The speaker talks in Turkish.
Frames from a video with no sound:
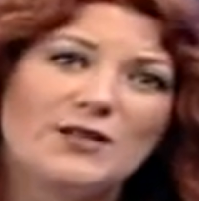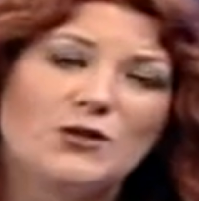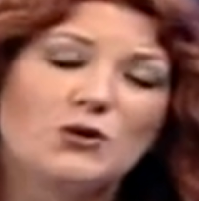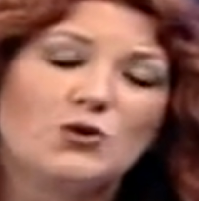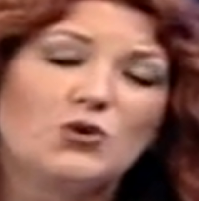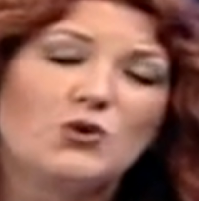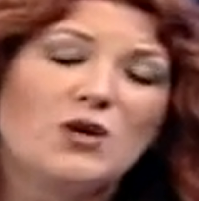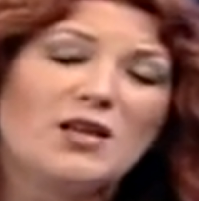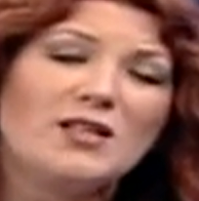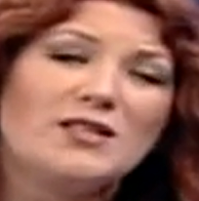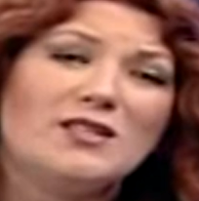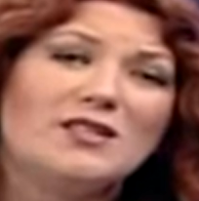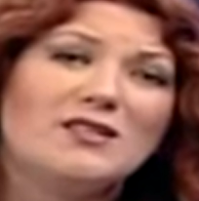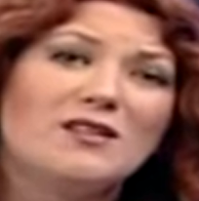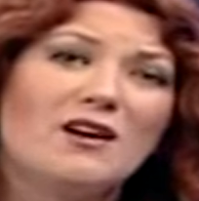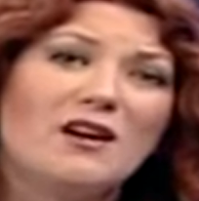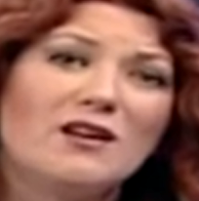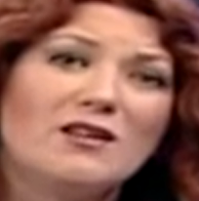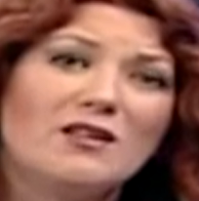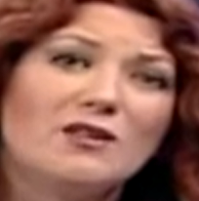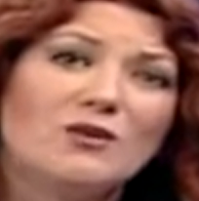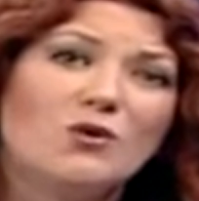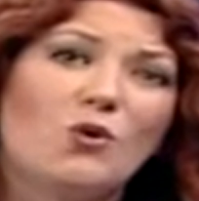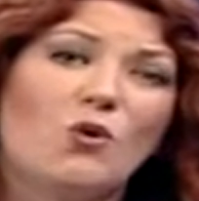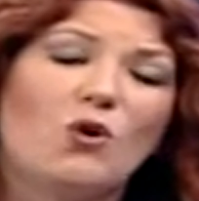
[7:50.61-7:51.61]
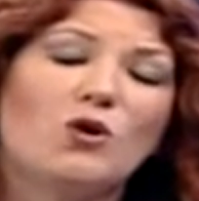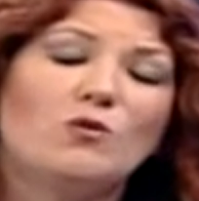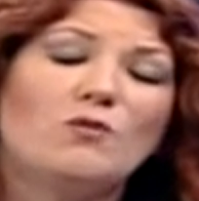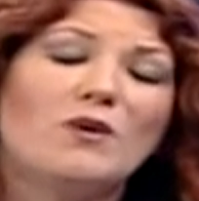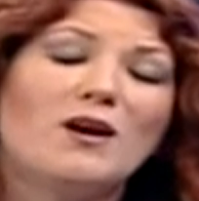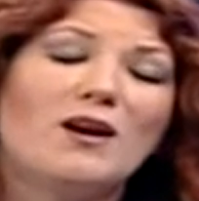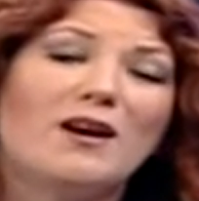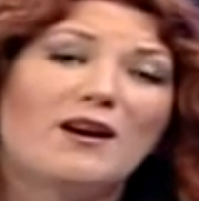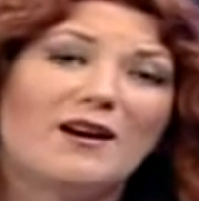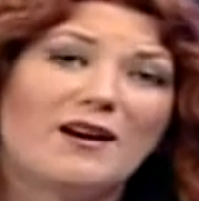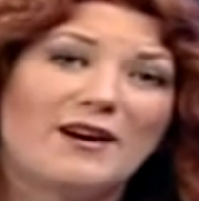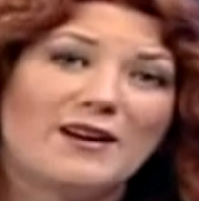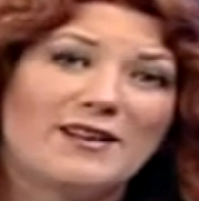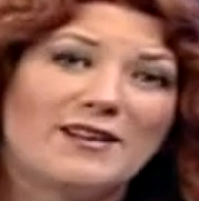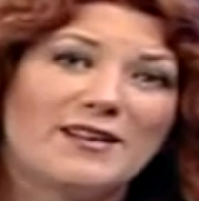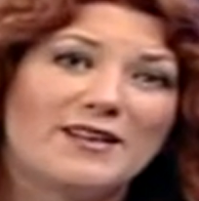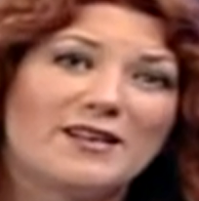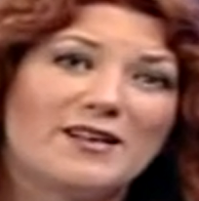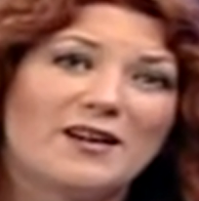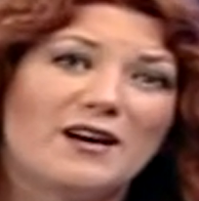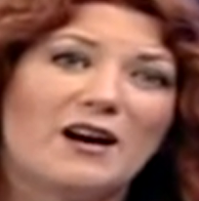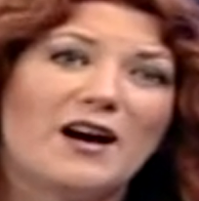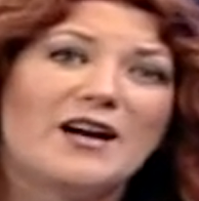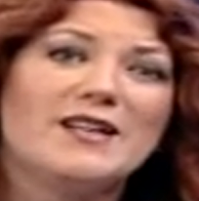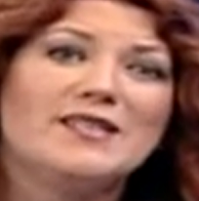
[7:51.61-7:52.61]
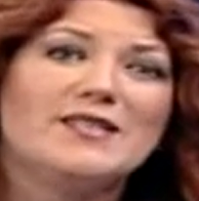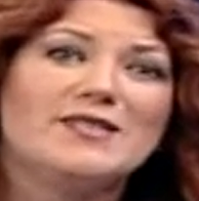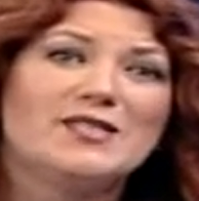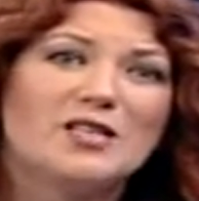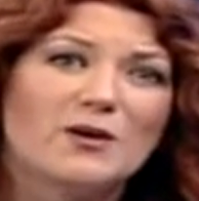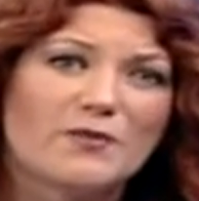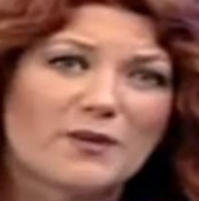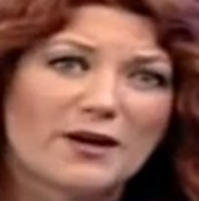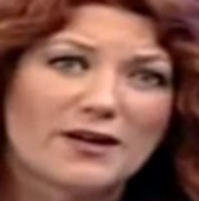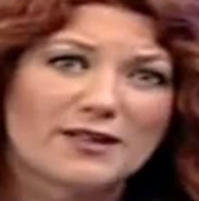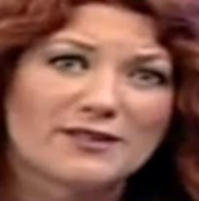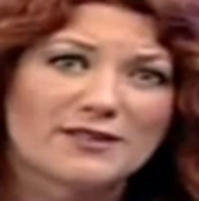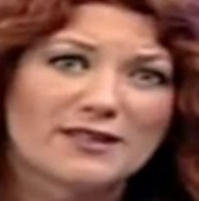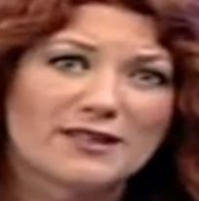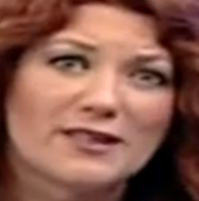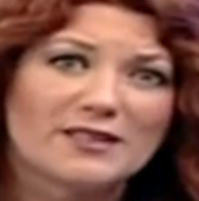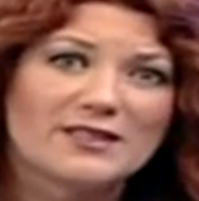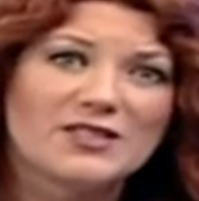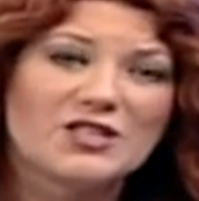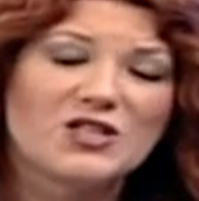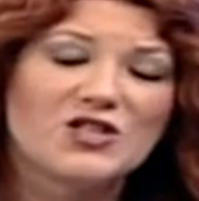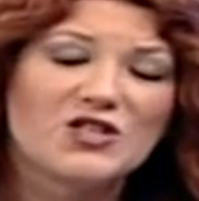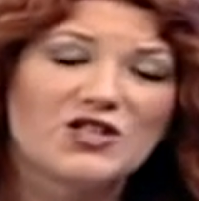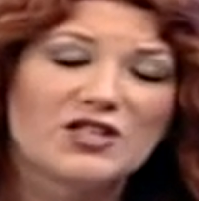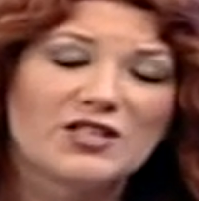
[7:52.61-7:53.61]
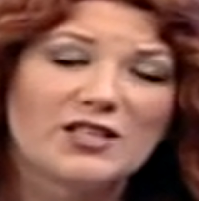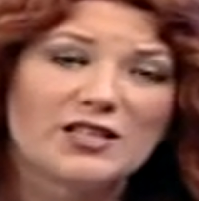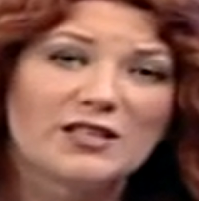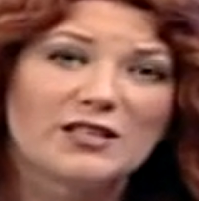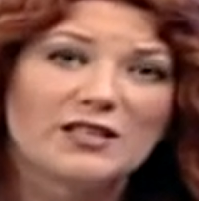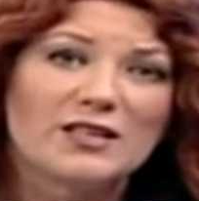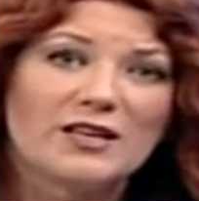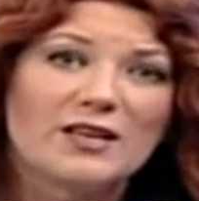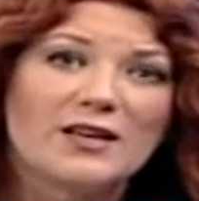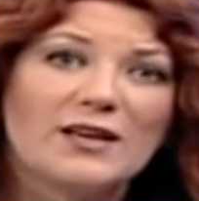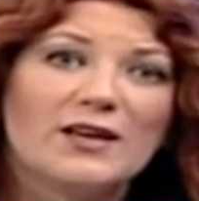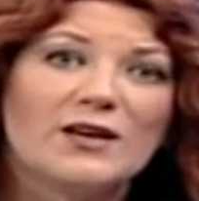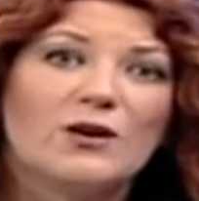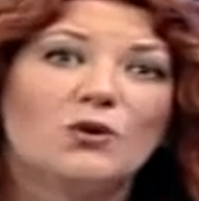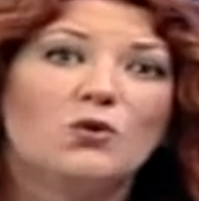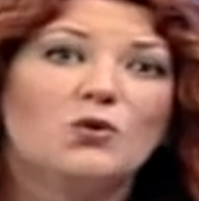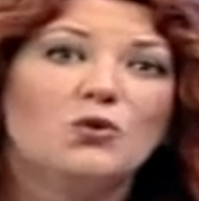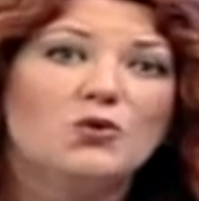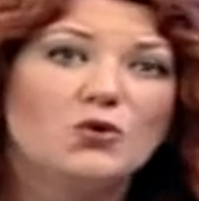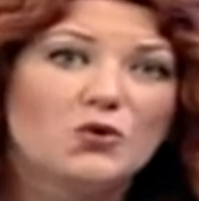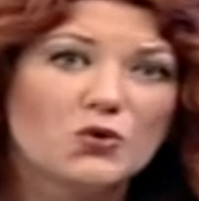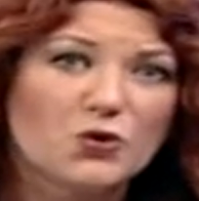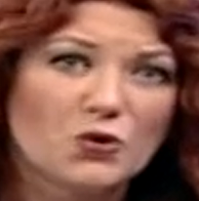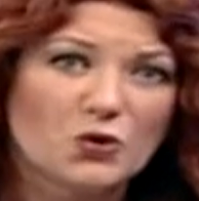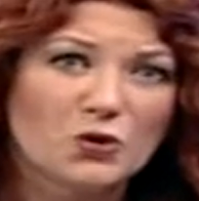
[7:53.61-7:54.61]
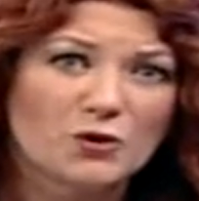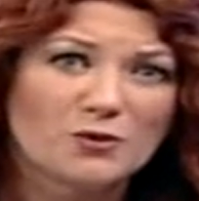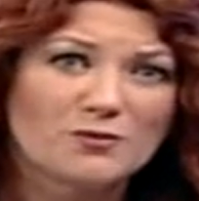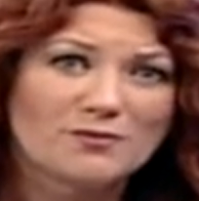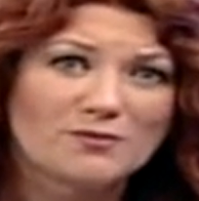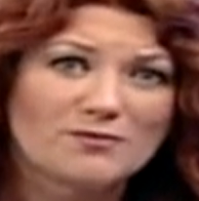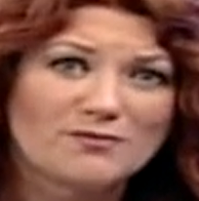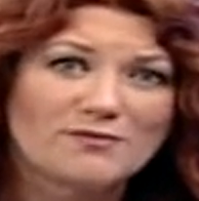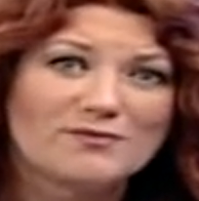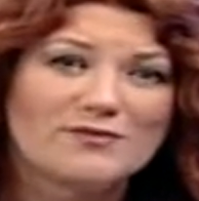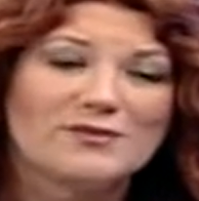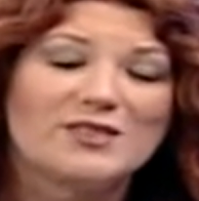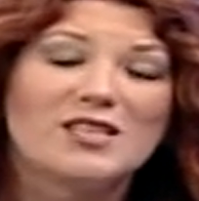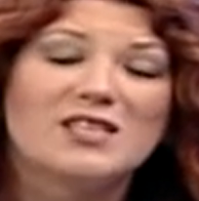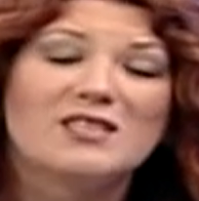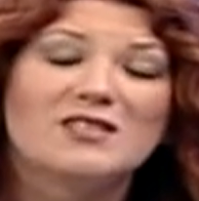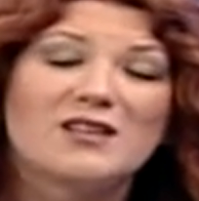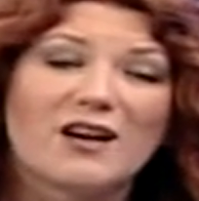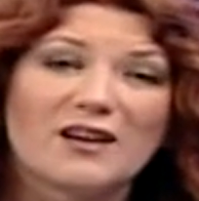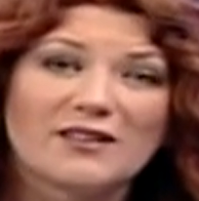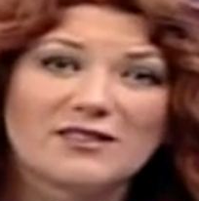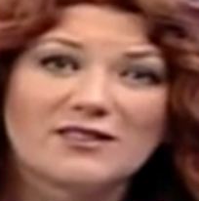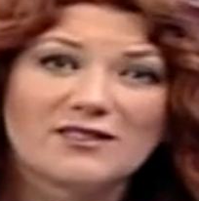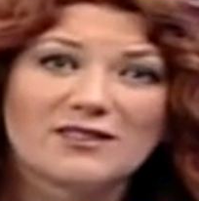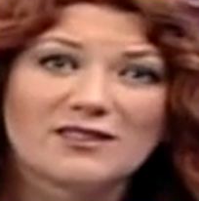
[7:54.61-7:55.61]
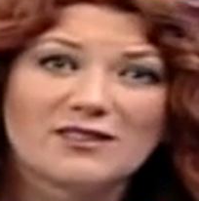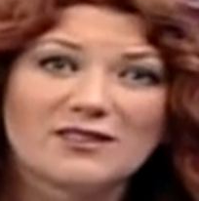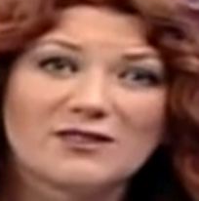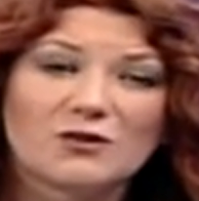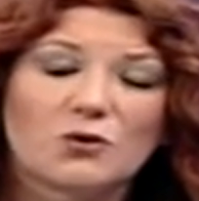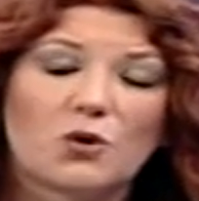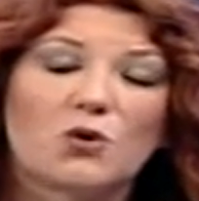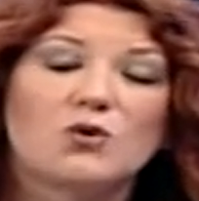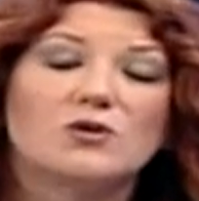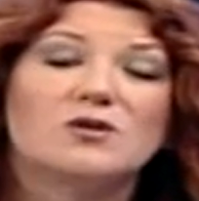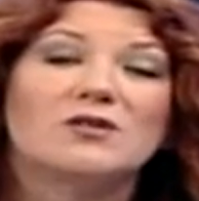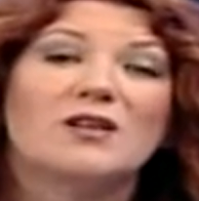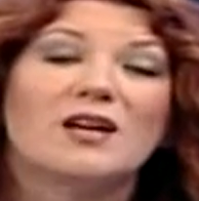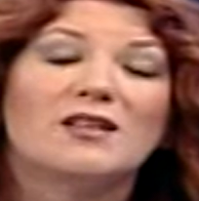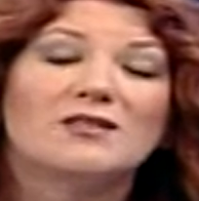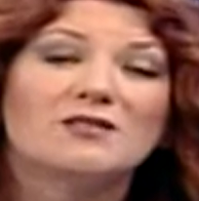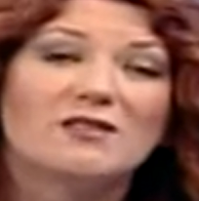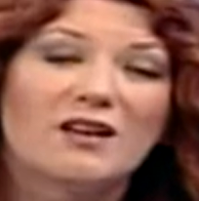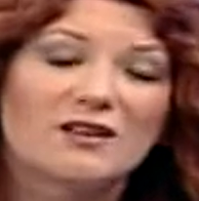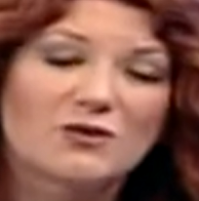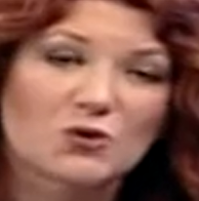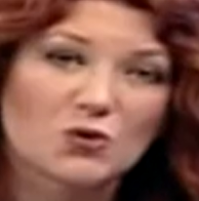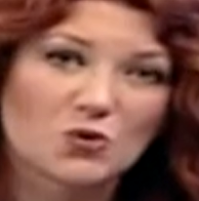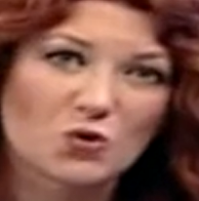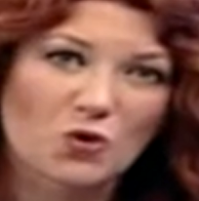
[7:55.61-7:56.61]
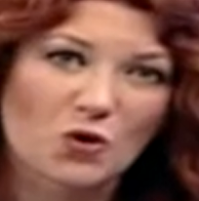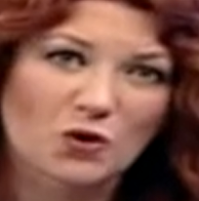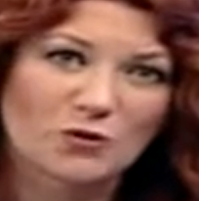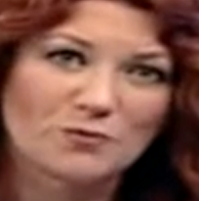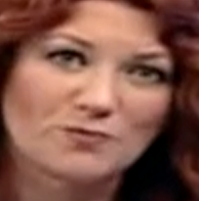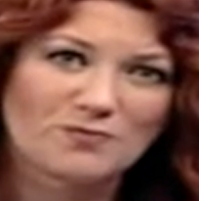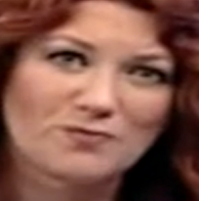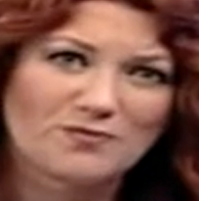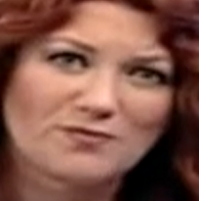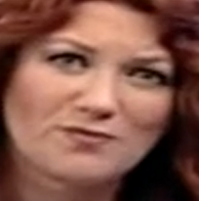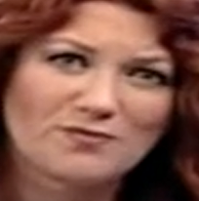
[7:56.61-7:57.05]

Sürekli kaygılı olma hali aynı zamanda kişinin uyku, dikkat, konsantrasyon,